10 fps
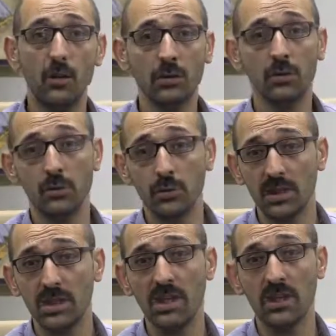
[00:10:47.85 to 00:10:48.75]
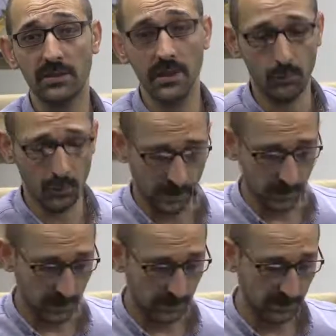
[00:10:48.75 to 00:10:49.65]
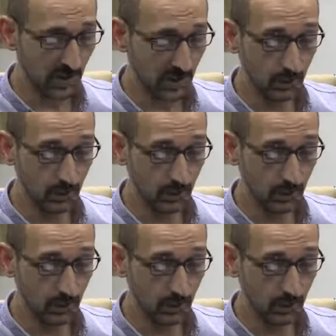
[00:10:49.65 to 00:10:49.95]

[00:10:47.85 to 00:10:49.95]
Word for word: özgün içerikler üretmektir.